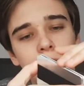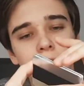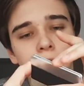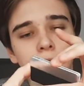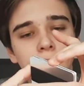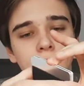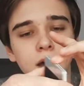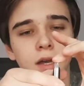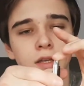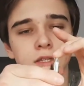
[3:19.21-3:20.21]

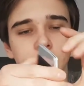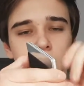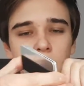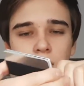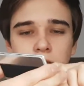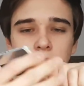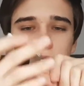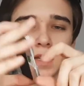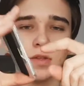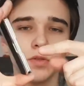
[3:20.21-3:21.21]
A, I działa to na takiej
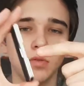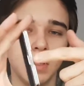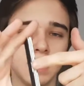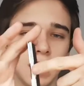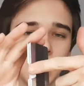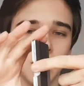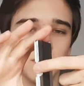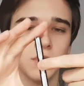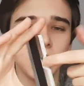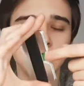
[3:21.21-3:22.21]
zasadzie, że tutaj jest taka
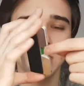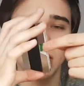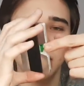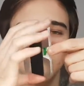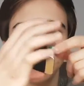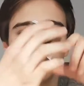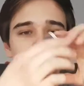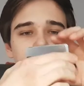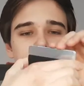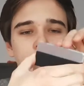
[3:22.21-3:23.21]
przestrzeń,
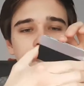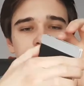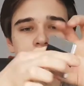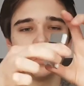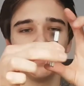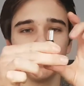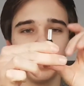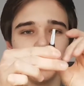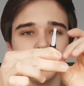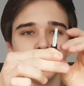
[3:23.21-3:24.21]
mogę tutaj wsadzić
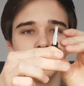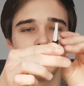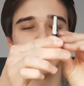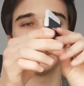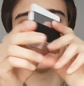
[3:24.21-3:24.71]
palec i wtedy